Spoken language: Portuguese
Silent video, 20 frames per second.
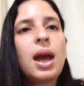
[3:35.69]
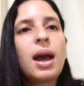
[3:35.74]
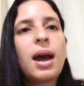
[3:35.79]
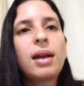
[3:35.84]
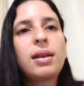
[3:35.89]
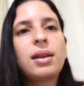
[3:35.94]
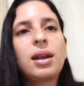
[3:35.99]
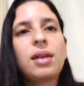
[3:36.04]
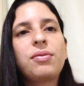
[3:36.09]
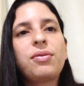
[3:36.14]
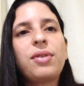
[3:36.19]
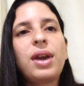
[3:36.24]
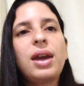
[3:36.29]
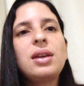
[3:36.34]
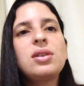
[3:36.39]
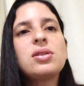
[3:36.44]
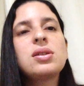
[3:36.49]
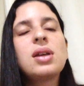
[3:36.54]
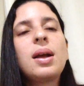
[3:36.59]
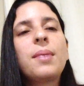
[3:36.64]

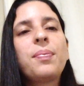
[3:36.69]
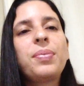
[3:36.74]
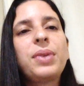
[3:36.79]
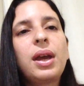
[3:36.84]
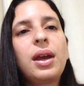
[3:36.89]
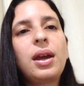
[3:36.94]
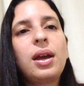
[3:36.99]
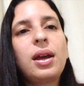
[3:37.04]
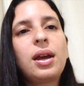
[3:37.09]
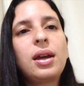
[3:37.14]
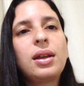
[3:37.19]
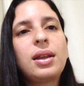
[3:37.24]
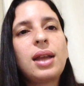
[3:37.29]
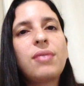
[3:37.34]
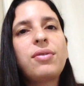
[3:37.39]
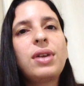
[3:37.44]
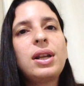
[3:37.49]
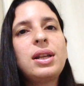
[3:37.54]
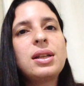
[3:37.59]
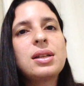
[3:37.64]
através é, da
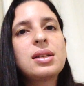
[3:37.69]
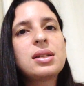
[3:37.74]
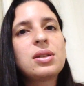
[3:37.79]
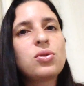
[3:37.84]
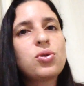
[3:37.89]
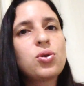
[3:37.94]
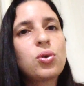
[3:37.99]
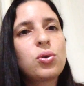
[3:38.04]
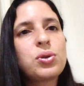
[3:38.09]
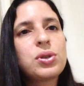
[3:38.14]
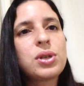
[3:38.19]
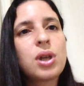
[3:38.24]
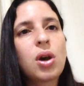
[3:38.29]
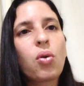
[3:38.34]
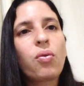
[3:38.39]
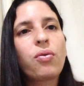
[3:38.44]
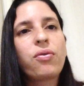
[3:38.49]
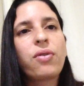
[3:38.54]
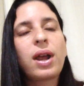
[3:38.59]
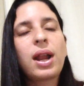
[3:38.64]
validação de
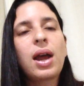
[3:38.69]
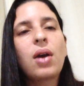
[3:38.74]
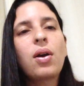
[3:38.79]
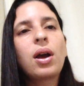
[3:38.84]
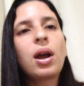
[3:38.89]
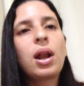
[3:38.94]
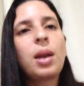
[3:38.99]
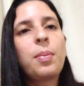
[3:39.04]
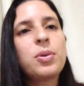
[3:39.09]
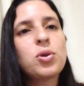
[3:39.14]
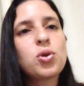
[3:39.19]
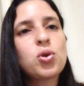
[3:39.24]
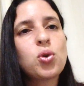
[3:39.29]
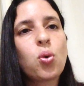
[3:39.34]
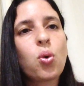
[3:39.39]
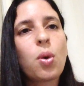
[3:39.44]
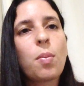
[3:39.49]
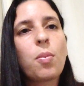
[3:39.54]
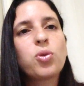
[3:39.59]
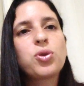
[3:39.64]
solução, falar com aquela
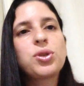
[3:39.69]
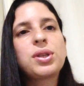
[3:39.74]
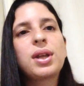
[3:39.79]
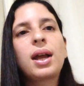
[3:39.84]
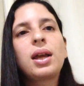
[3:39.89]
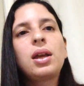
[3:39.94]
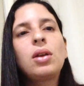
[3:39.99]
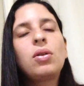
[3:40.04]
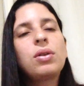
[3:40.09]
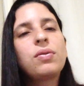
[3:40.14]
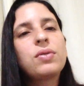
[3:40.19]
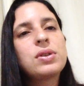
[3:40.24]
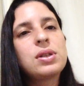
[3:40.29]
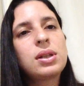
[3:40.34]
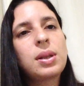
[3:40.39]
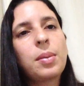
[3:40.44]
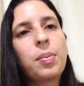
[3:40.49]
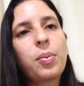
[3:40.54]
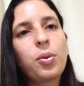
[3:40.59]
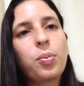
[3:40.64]
pessoa, mostrar aquilo que você
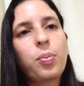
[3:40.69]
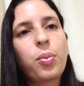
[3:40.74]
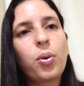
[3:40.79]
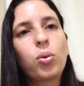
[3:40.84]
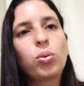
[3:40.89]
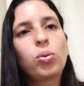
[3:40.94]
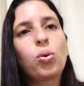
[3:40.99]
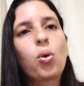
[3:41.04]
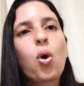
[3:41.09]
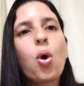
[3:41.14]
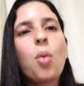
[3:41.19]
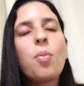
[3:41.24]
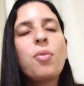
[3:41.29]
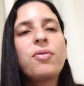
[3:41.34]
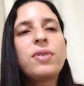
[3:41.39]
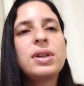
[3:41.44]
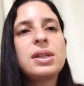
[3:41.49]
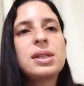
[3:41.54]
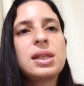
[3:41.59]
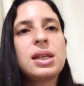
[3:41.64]
está propondo, como
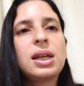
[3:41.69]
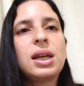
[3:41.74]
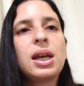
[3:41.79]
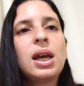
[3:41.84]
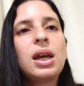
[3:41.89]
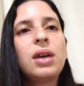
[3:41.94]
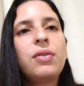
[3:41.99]
vai ser,